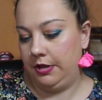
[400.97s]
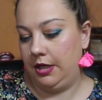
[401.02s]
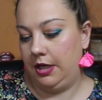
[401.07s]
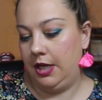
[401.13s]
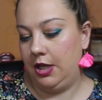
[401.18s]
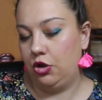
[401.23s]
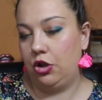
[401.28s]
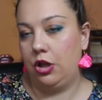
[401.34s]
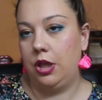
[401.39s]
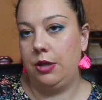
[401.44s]

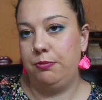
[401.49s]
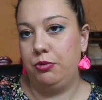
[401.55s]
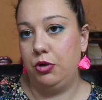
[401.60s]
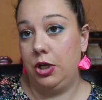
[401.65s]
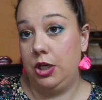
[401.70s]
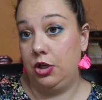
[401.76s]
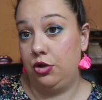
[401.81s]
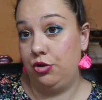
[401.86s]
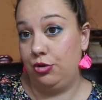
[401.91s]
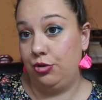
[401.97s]
Y entonces por
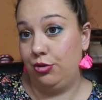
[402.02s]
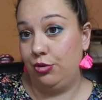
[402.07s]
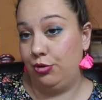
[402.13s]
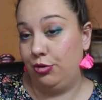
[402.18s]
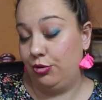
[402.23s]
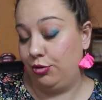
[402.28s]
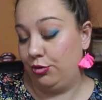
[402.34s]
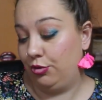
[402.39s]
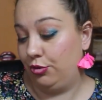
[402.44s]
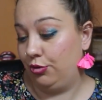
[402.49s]

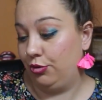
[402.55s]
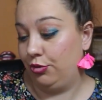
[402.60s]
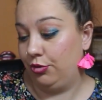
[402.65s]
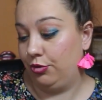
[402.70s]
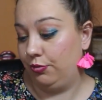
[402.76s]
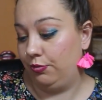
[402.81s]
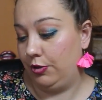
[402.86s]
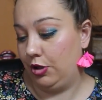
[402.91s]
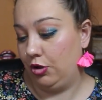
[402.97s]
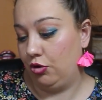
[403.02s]
eso
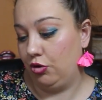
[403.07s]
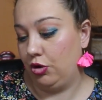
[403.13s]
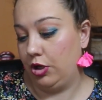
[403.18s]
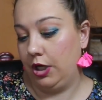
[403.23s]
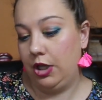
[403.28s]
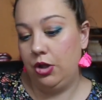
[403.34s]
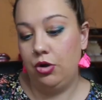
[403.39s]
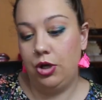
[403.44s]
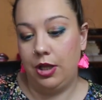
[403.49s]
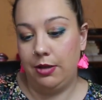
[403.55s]
me lo he
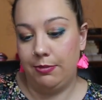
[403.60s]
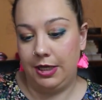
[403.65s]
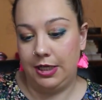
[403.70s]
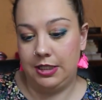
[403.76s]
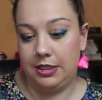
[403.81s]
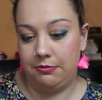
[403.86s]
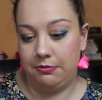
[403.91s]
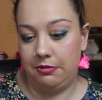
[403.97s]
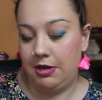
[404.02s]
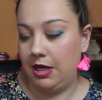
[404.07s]
cogido, además
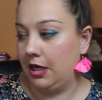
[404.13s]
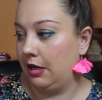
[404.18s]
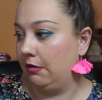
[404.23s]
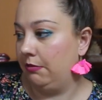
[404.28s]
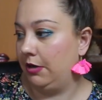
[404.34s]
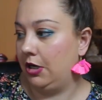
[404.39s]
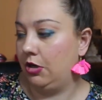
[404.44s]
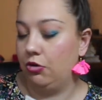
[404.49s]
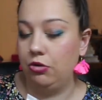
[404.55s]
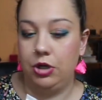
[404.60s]
que se me había
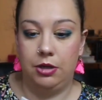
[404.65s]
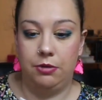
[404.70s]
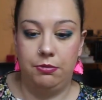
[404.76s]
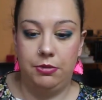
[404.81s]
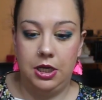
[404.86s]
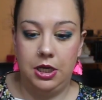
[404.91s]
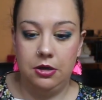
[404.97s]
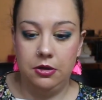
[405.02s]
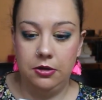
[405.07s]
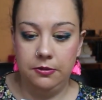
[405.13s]
acabado el
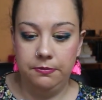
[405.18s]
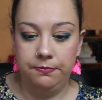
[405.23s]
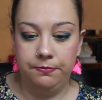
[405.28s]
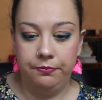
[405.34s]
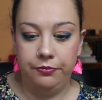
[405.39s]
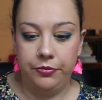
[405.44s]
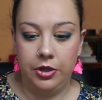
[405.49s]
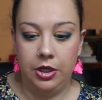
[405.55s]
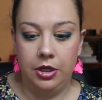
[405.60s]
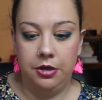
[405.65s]
mío.
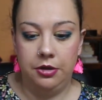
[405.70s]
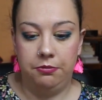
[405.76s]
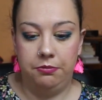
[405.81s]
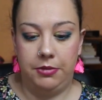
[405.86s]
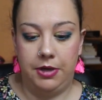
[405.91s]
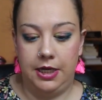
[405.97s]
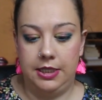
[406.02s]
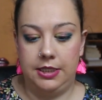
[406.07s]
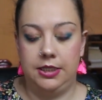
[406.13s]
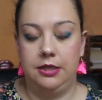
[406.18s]

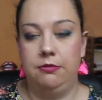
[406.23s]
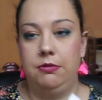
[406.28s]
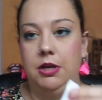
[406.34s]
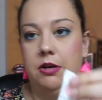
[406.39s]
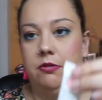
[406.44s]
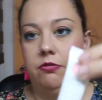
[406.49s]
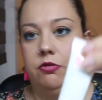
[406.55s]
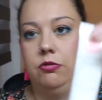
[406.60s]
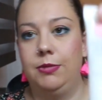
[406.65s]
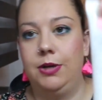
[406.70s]
Vale, si sí
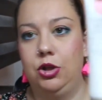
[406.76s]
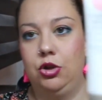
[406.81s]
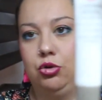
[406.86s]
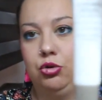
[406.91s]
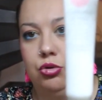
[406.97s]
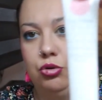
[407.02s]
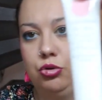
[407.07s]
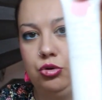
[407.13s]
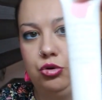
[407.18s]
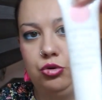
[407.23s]
viene en
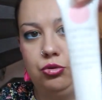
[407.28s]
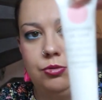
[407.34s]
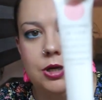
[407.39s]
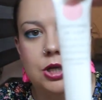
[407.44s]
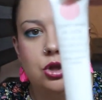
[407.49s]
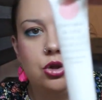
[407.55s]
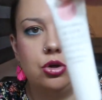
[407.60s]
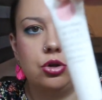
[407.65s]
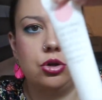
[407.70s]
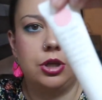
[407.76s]
formato
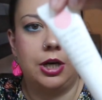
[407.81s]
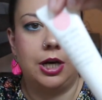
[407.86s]
tubito,